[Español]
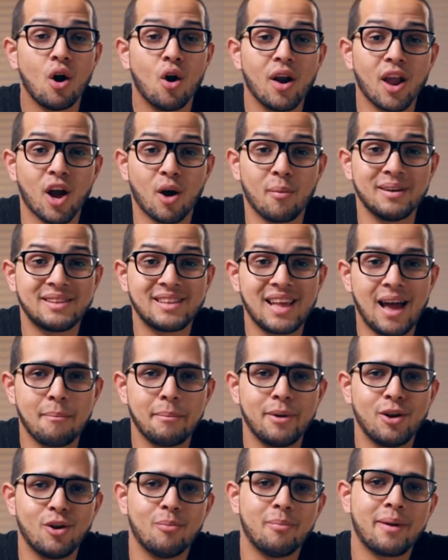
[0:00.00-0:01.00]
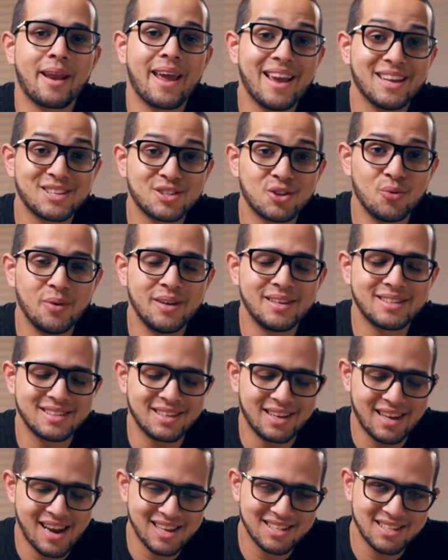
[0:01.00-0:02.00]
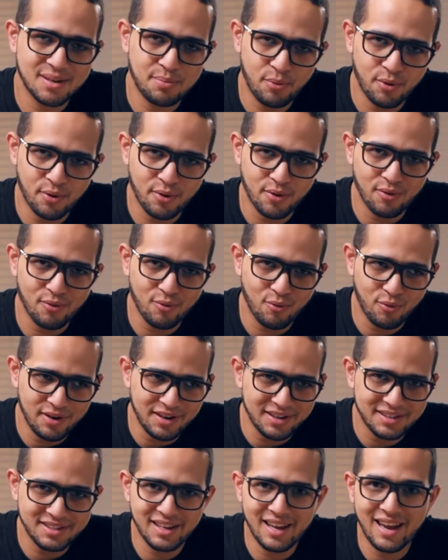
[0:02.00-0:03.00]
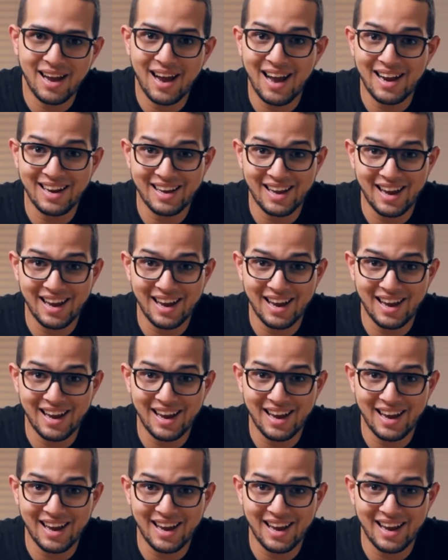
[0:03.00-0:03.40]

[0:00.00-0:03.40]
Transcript: Hola, ¿cómo están? Mi nombre es Luis, gracias por unirse al